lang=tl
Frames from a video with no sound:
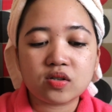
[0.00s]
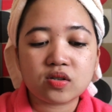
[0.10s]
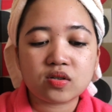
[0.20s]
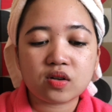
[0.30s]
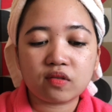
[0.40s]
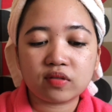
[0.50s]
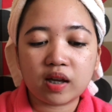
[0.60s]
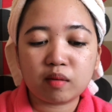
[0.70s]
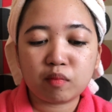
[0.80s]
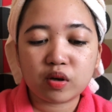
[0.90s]
Soft
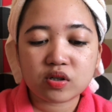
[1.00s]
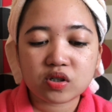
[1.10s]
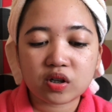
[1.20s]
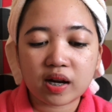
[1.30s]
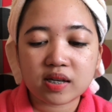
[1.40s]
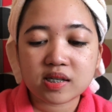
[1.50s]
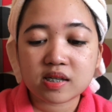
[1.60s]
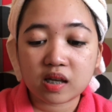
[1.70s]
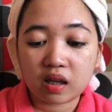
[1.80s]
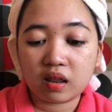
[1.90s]
and moisturized
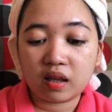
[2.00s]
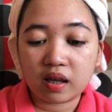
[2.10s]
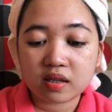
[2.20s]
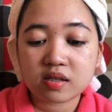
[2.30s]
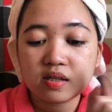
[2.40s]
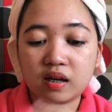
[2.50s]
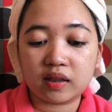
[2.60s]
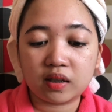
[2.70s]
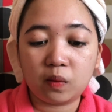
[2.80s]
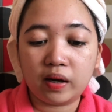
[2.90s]
skin din sa
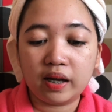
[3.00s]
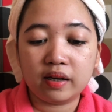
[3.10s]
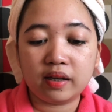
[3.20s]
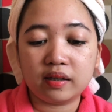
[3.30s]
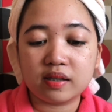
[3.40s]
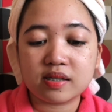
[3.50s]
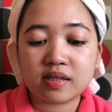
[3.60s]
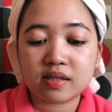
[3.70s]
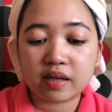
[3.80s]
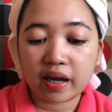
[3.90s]
katawan. And then,
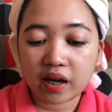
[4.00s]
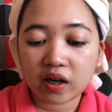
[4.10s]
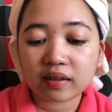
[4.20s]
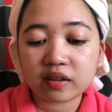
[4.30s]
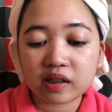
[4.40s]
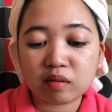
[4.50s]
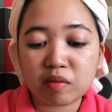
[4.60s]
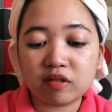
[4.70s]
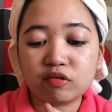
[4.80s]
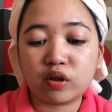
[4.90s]
hair
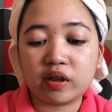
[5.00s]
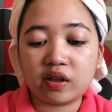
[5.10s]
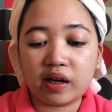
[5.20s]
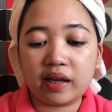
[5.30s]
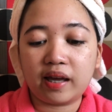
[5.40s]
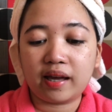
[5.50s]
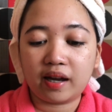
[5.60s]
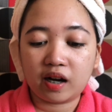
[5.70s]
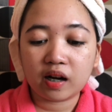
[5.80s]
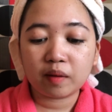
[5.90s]
treatment for dry
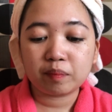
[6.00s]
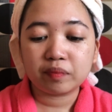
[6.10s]
hair.